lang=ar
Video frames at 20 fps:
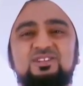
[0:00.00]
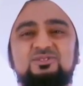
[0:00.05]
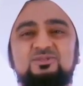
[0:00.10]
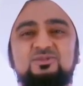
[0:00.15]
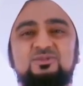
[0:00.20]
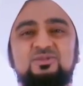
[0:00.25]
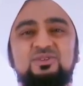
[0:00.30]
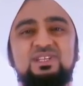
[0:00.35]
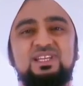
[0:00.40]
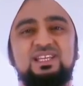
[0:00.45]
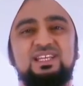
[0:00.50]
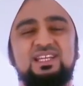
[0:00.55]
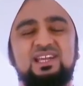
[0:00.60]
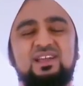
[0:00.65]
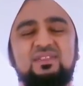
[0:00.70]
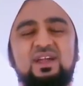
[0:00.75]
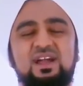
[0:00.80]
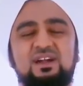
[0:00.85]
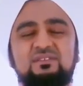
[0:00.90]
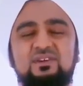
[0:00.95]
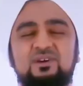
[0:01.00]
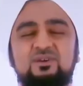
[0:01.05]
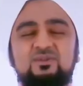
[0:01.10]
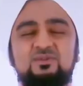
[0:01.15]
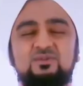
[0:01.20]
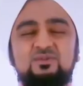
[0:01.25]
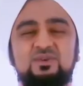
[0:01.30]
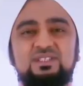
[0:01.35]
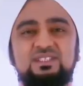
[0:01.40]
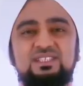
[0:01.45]
أشكو إليك ضعف
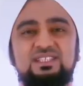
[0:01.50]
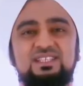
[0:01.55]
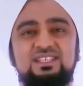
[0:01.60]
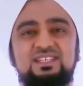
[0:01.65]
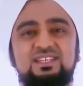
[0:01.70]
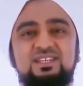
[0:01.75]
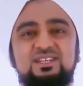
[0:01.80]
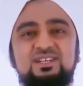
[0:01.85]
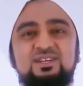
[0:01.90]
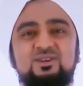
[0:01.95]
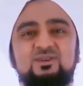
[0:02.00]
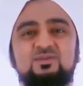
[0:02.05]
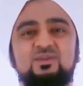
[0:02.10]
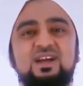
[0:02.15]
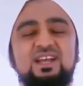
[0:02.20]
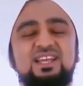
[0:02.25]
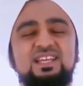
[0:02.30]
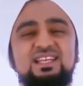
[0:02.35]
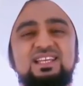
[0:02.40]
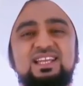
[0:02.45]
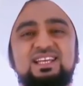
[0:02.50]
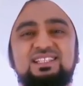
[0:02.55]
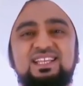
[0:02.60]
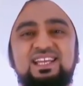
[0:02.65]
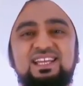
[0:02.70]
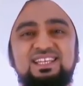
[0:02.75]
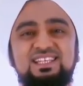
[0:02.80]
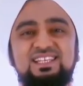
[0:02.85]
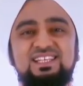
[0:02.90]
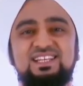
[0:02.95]
قوتي
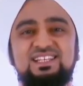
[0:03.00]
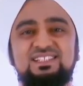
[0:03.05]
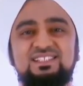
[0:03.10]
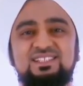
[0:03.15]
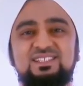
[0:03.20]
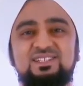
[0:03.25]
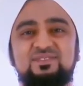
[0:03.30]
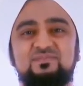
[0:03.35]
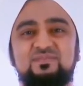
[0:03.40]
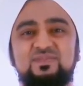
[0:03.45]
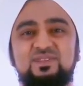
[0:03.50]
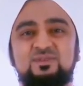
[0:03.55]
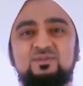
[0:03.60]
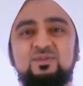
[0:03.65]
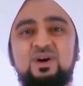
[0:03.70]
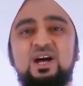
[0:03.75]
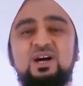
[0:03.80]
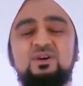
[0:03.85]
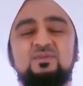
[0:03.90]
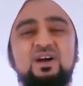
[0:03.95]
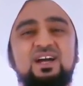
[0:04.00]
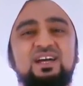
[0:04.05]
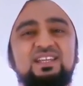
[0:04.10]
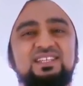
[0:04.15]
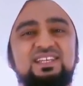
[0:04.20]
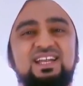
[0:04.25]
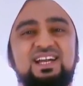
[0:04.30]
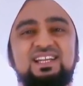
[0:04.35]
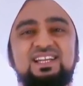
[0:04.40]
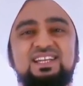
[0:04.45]
وقلة حيلتي
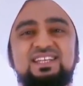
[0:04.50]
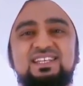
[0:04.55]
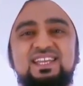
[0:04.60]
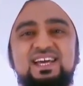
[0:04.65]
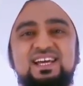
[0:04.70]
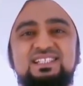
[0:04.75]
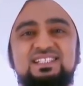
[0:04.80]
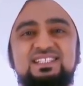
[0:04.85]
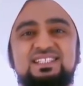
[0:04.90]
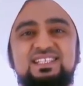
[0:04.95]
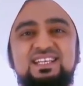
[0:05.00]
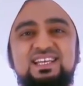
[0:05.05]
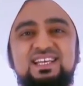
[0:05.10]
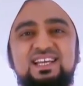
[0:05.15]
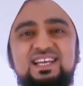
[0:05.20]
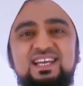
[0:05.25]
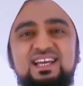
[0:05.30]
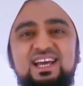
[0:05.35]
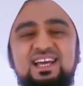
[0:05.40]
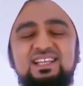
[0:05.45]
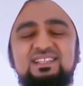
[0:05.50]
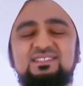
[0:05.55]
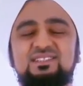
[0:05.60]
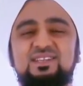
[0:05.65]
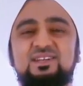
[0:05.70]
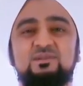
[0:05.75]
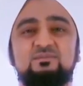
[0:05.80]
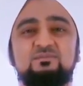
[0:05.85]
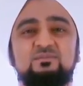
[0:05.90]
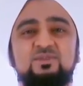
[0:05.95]
وهواني على الناس أنت
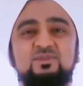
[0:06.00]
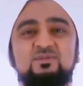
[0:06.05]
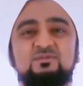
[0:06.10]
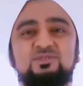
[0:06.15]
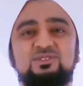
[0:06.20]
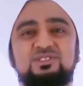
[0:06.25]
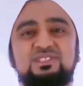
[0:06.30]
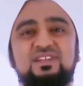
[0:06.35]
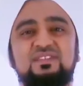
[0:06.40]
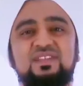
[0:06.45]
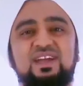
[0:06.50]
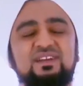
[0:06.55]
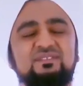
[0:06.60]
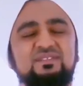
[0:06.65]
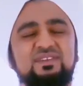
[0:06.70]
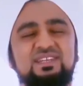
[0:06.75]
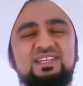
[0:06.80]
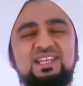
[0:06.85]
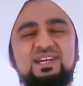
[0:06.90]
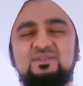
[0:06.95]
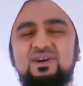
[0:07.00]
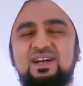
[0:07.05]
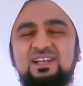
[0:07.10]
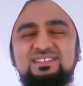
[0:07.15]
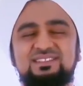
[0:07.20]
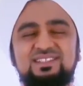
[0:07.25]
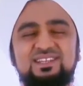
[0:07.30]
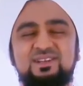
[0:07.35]
رب المستضعفين وأنت